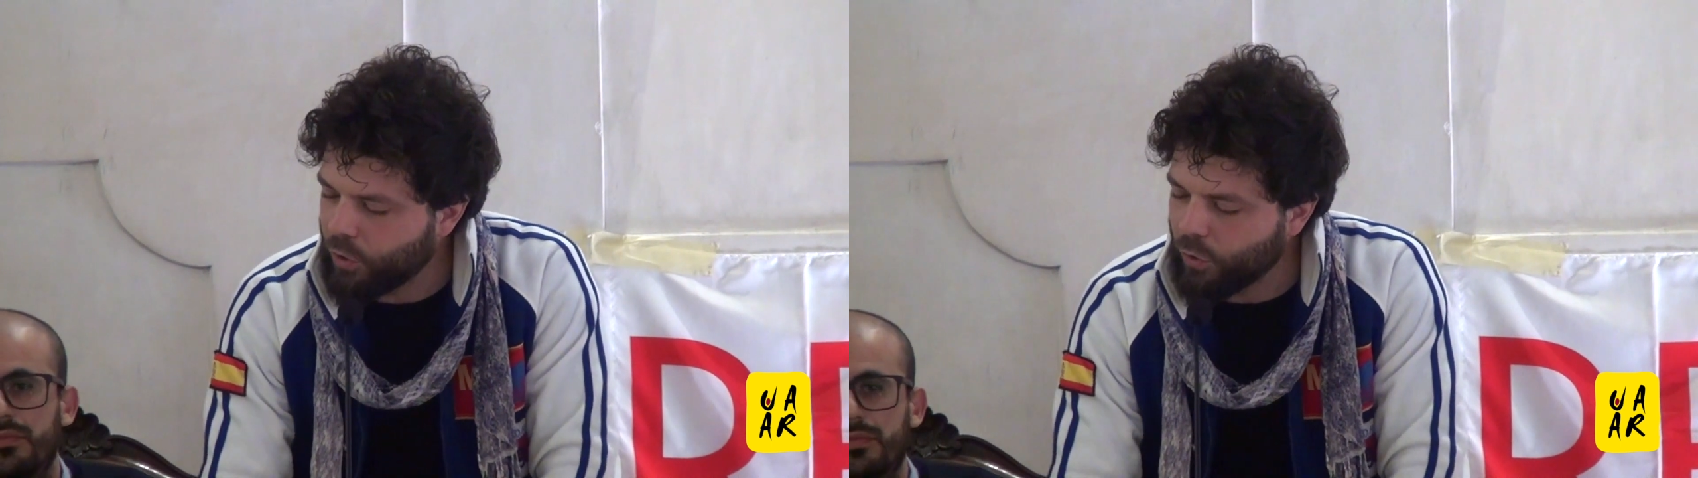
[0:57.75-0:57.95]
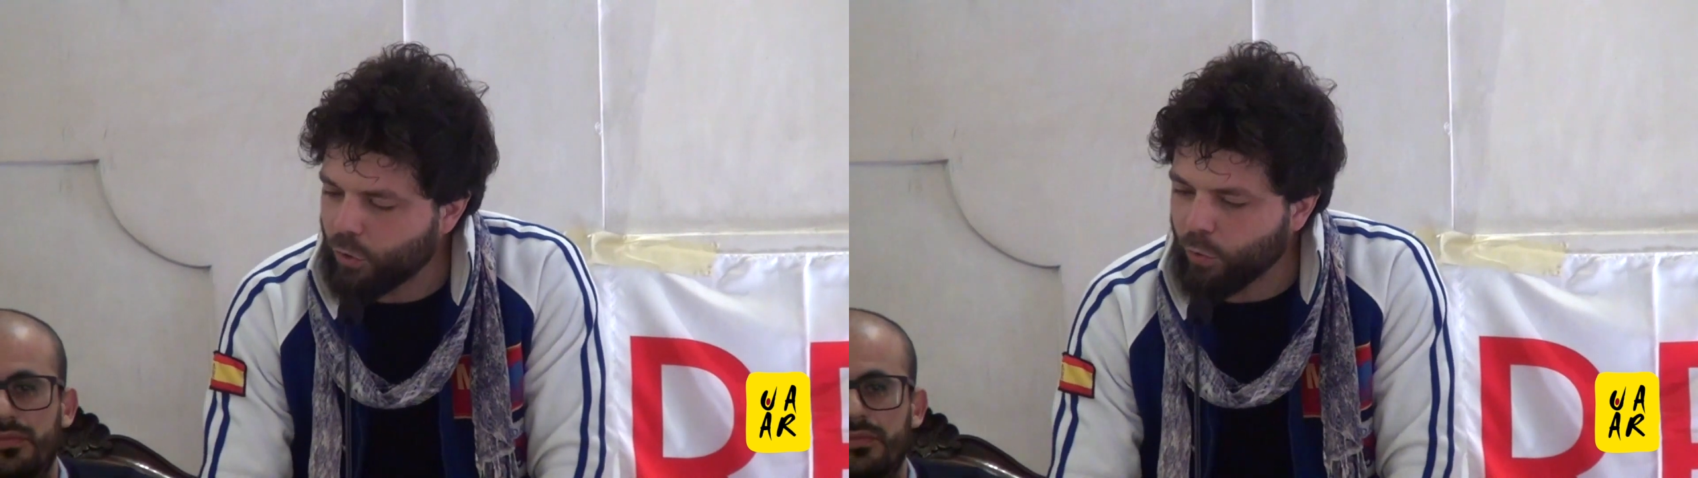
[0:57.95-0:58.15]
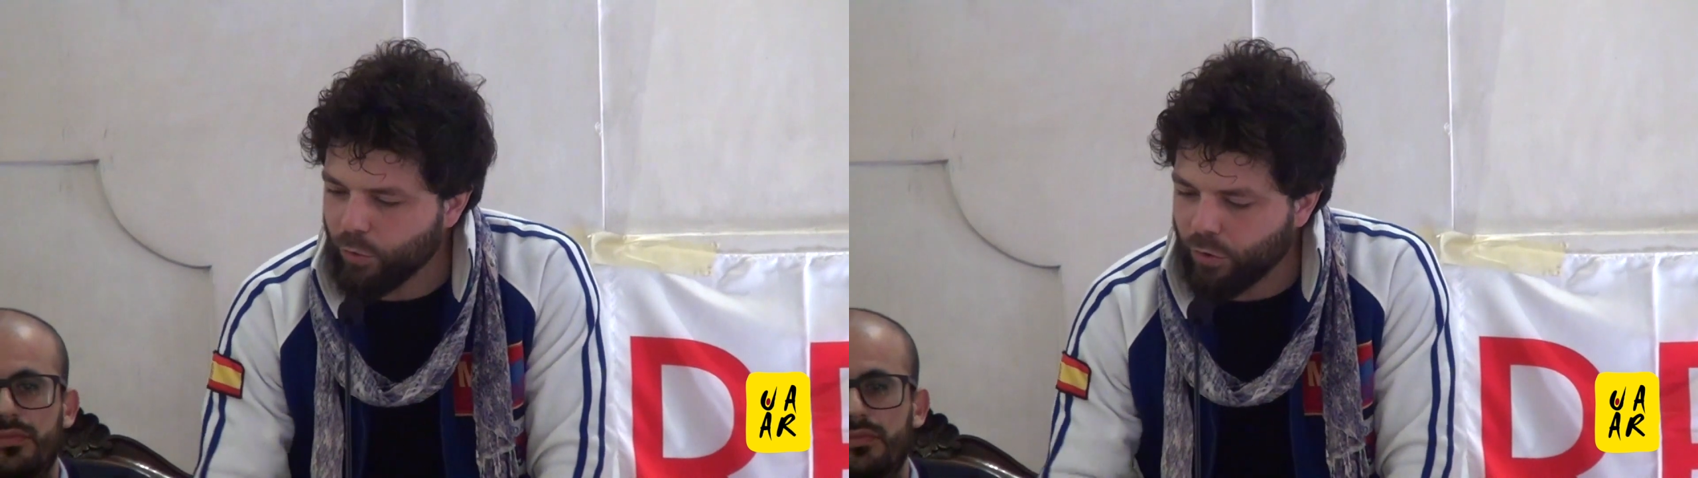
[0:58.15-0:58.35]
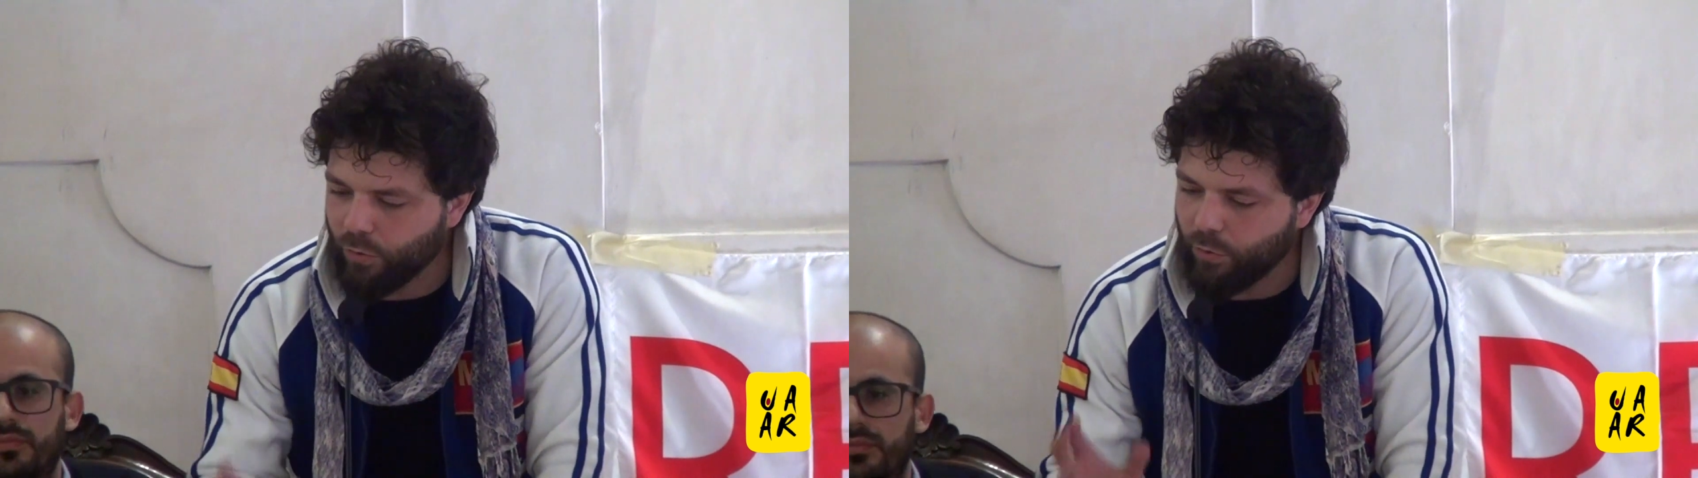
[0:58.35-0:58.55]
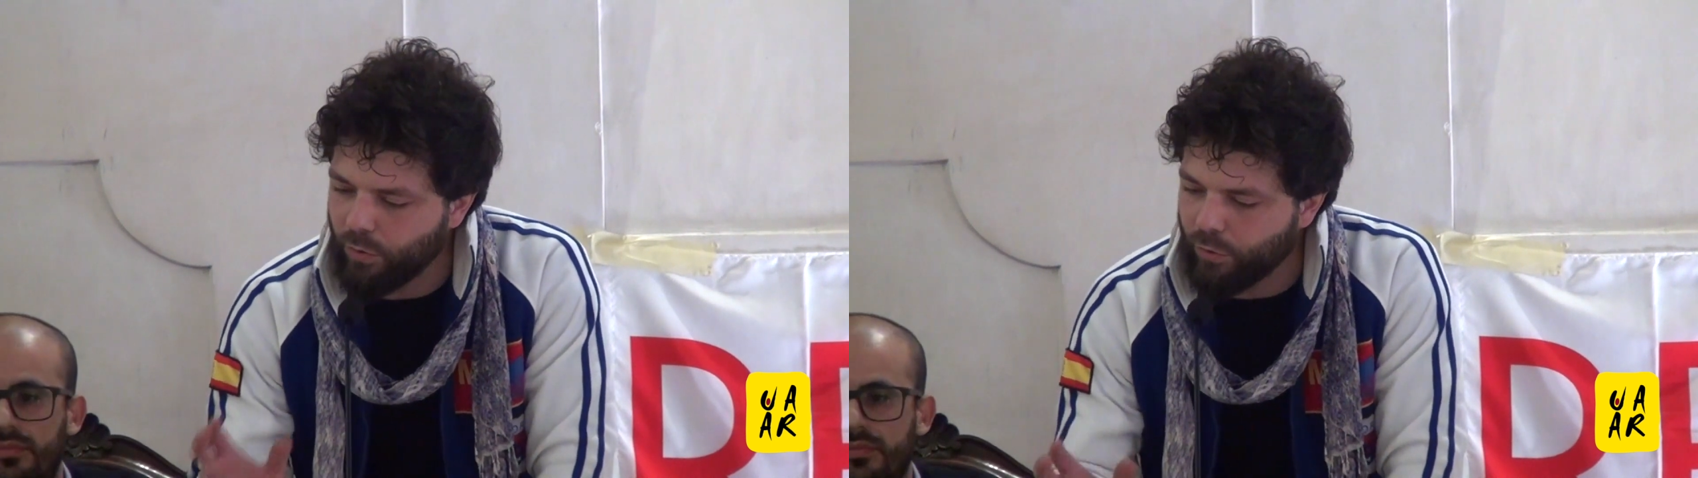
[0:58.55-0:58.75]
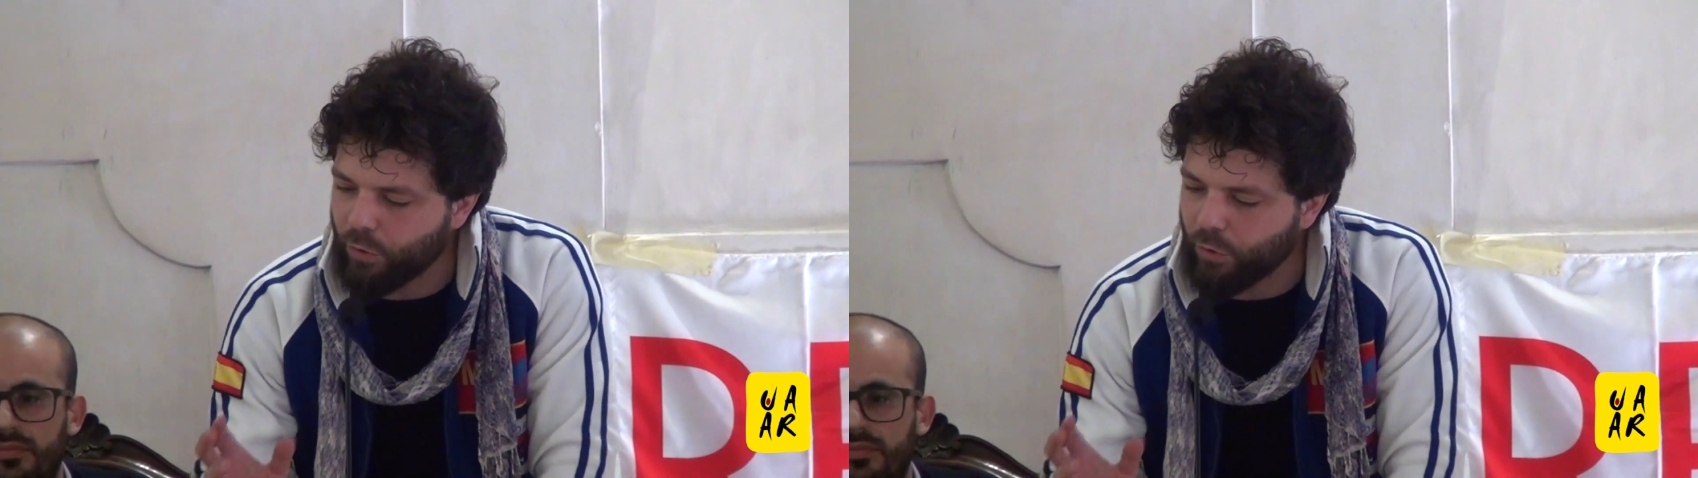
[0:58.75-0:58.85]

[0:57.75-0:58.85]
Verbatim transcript: so, sono,